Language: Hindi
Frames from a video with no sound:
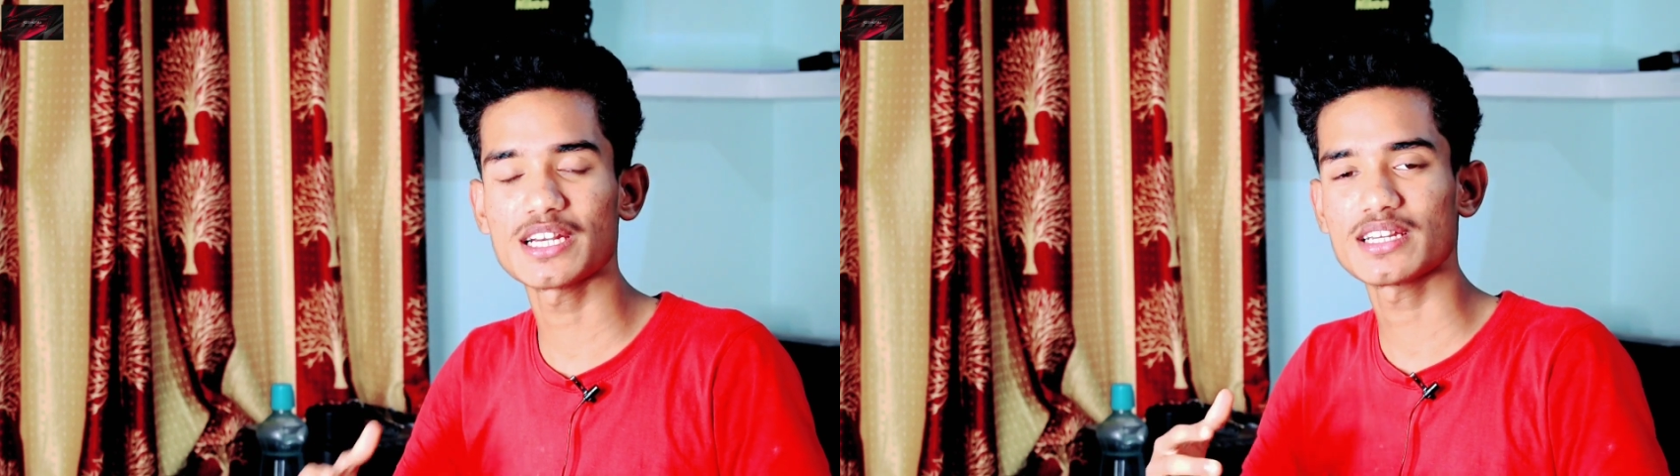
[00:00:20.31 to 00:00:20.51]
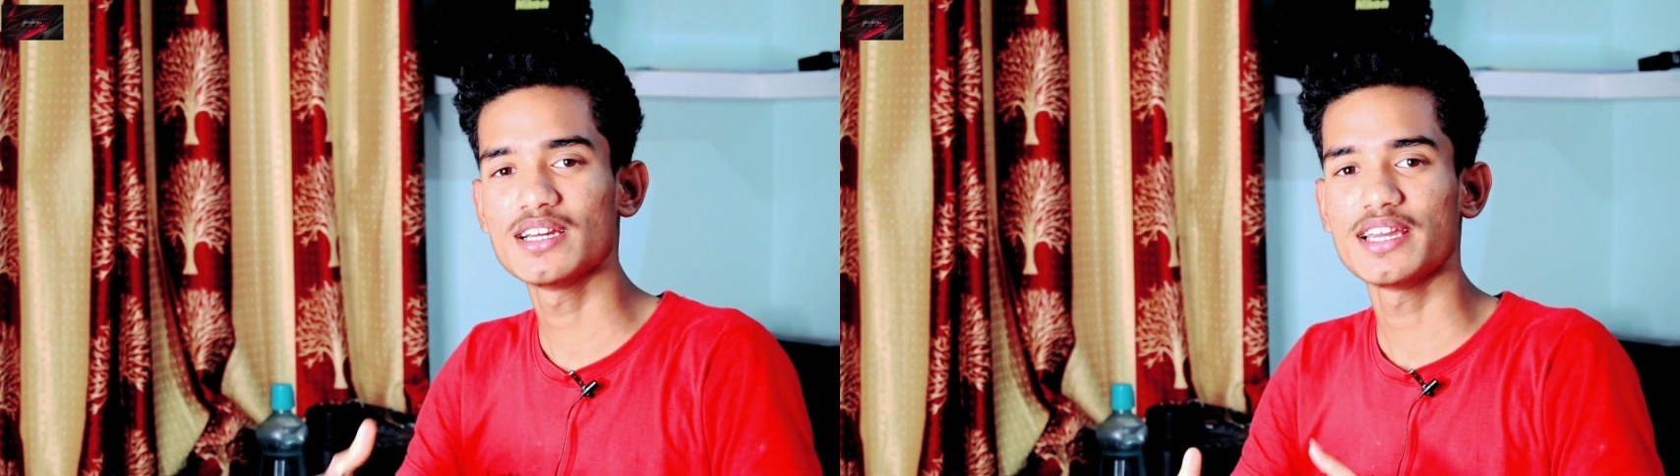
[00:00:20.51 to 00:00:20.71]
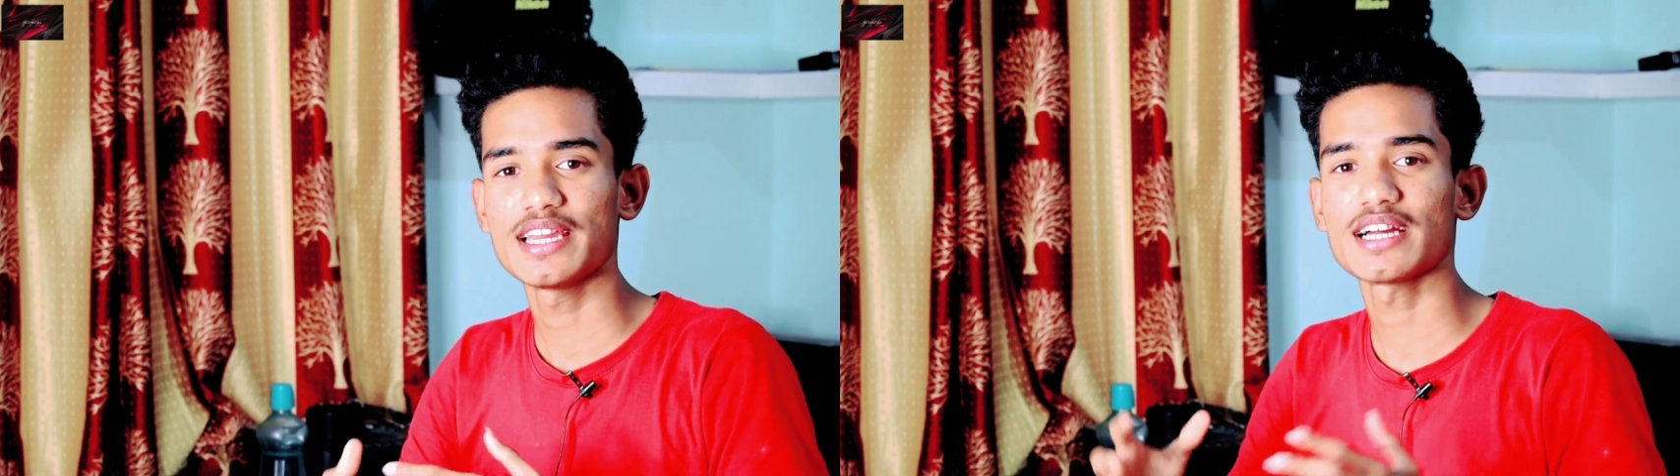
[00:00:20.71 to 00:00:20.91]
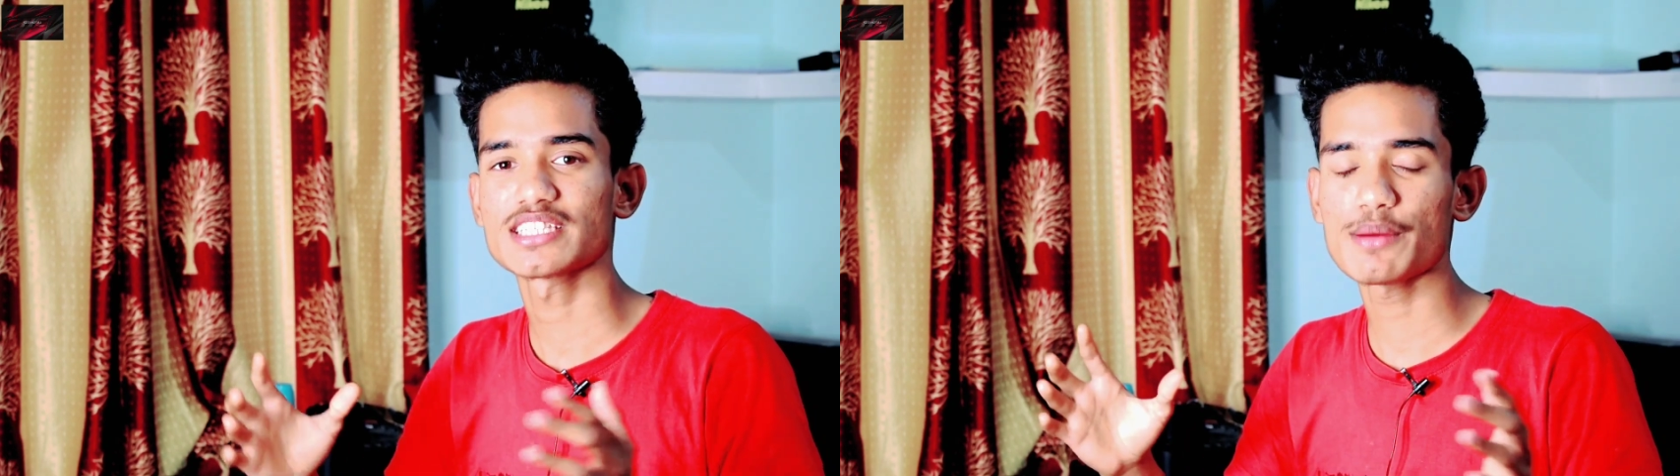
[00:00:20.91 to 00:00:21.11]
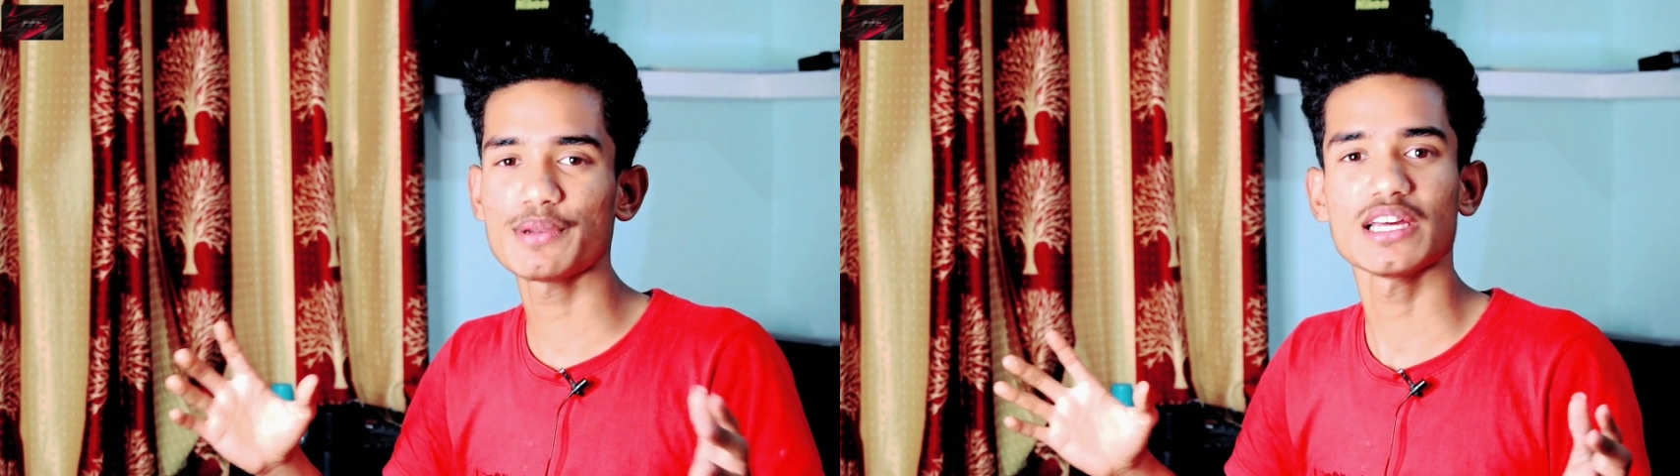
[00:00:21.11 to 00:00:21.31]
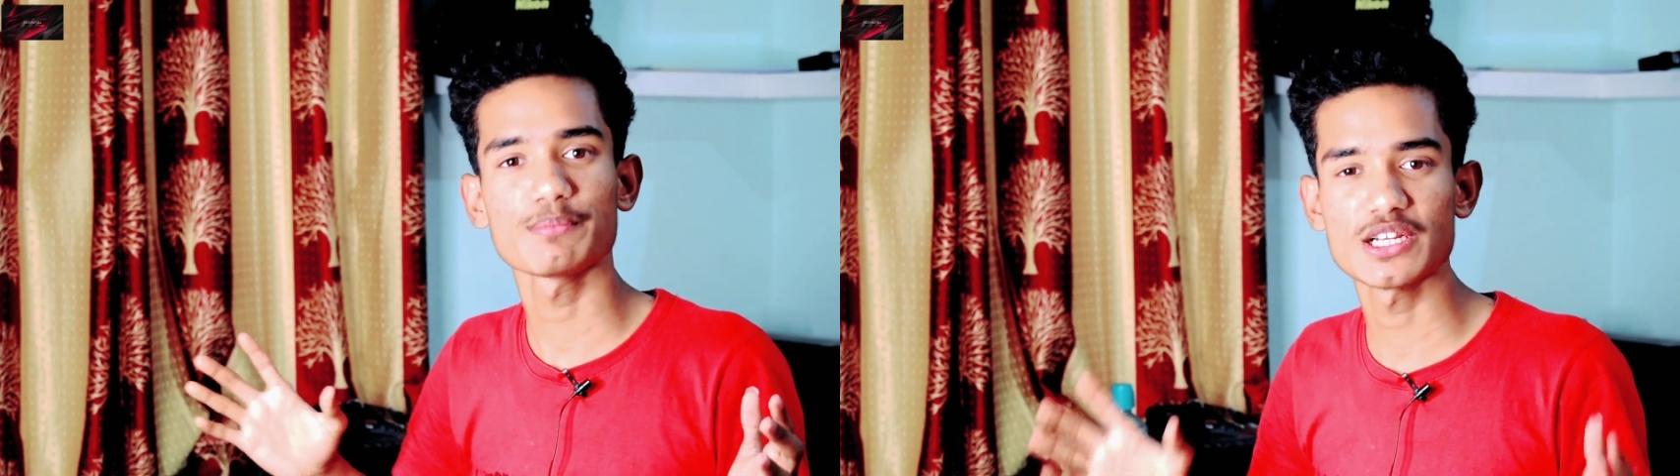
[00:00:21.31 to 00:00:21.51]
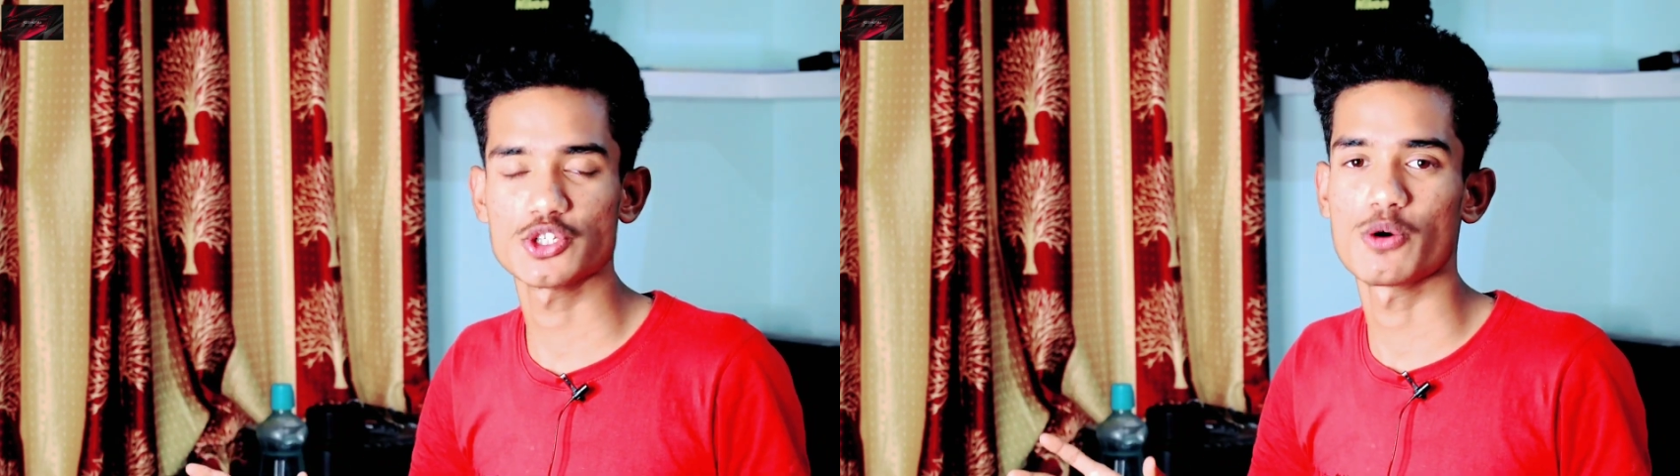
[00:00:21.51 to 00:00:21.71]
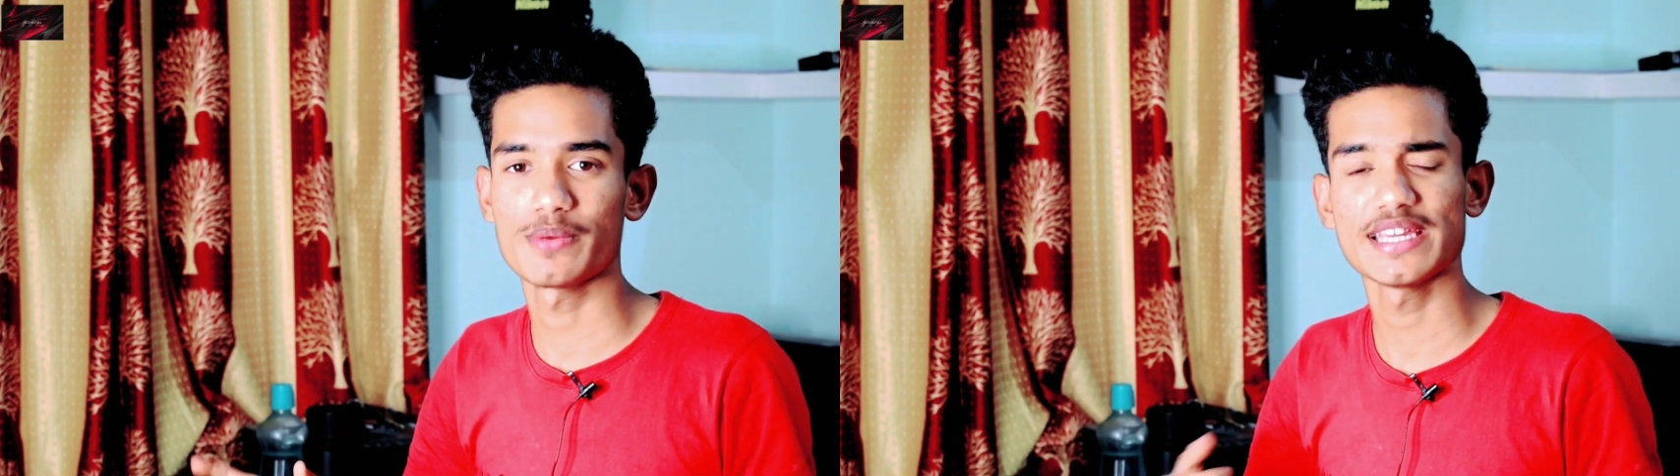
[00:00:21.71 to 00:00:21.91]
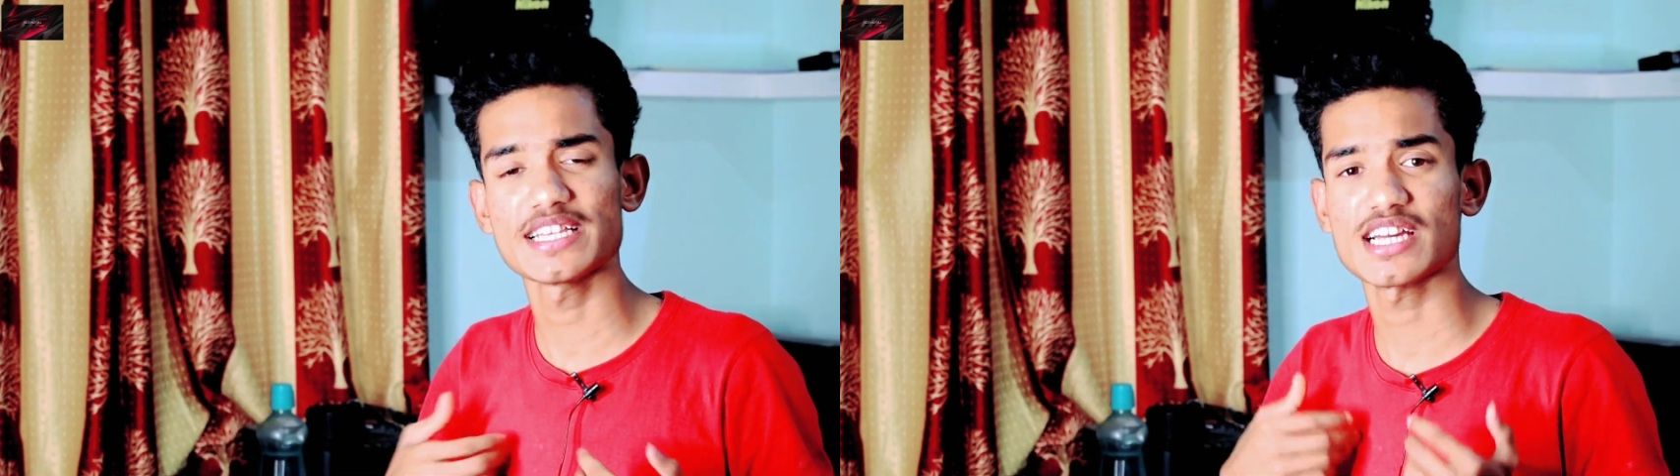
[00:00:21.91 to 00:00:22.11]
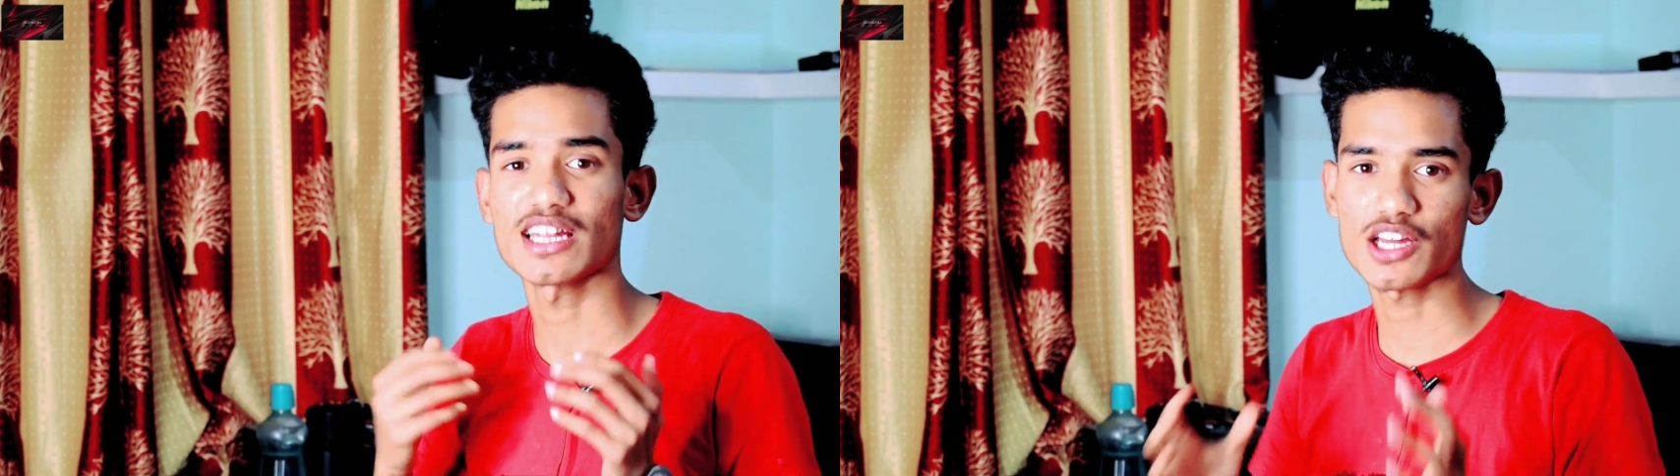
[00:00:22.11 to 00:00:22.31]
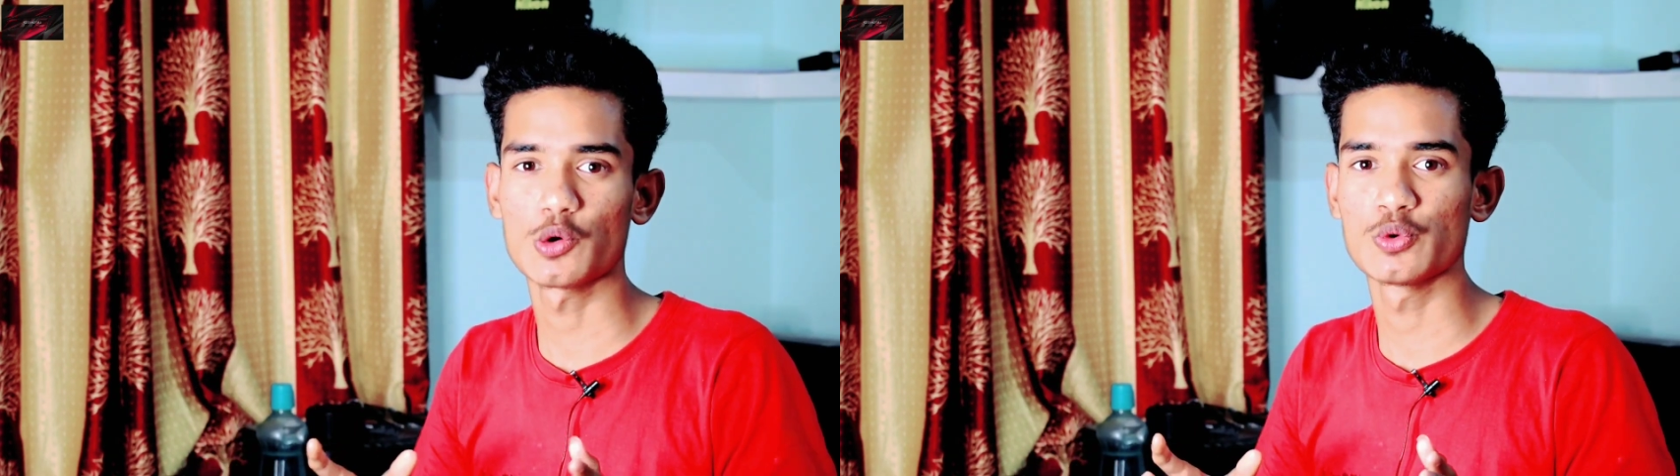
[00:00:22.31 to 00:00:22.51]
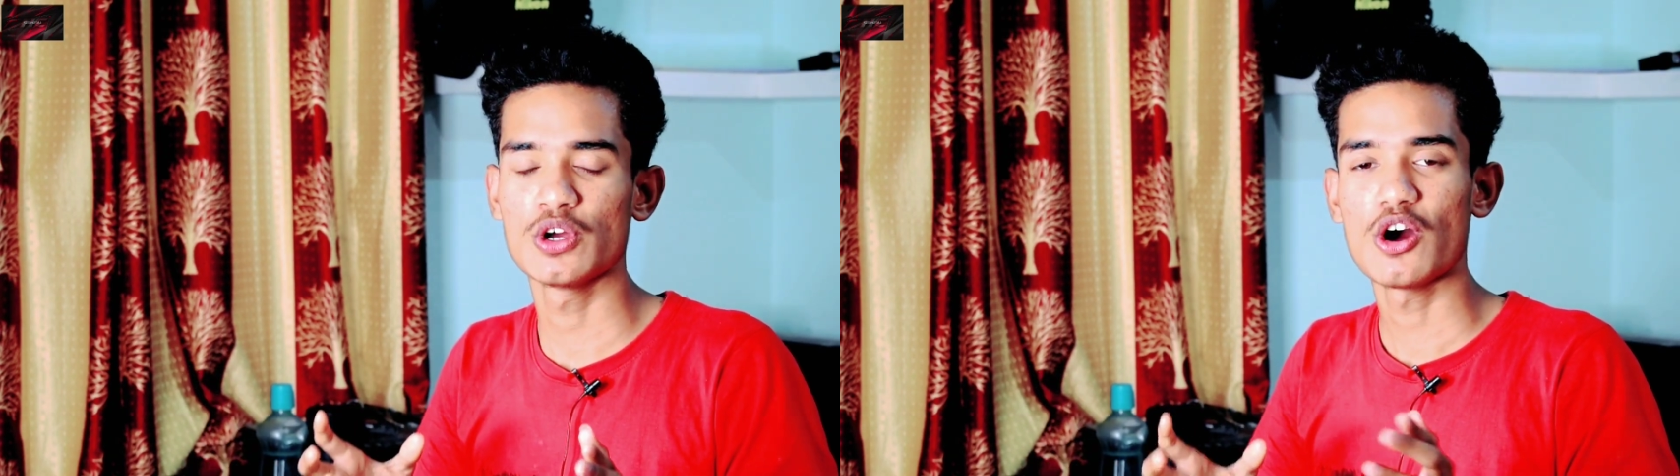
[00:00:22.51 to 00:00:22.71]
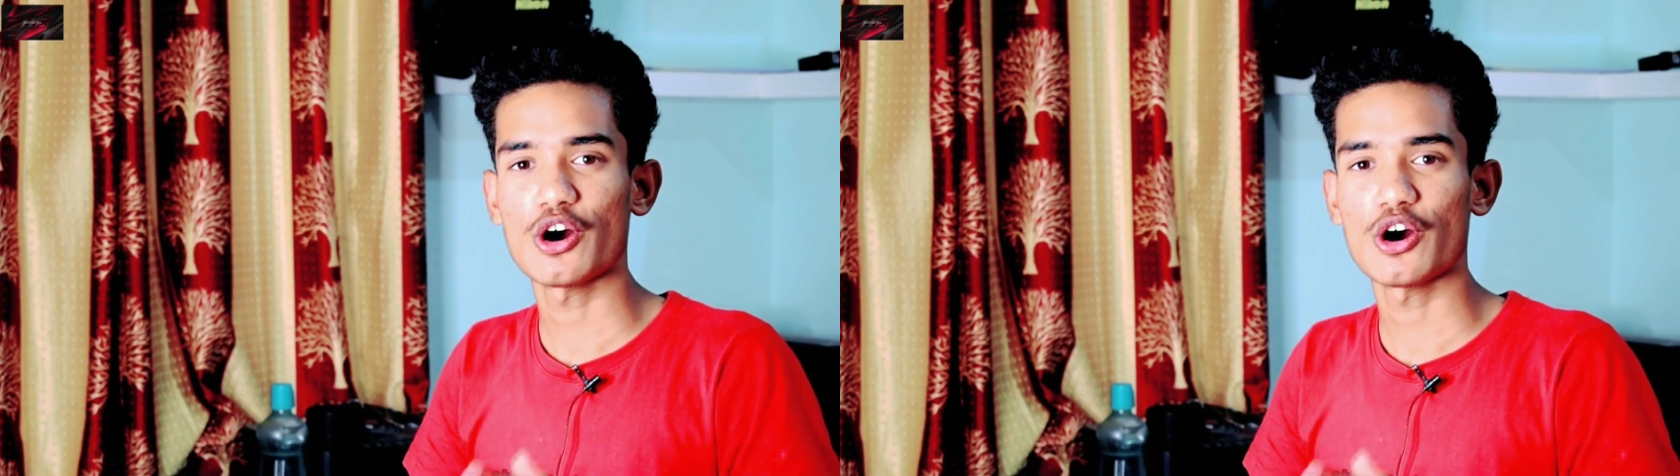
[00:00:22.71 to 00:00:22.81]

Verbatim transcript: बट एक अच्छा प्लेयर बन जाऊँ मैं ये चाहता हूँ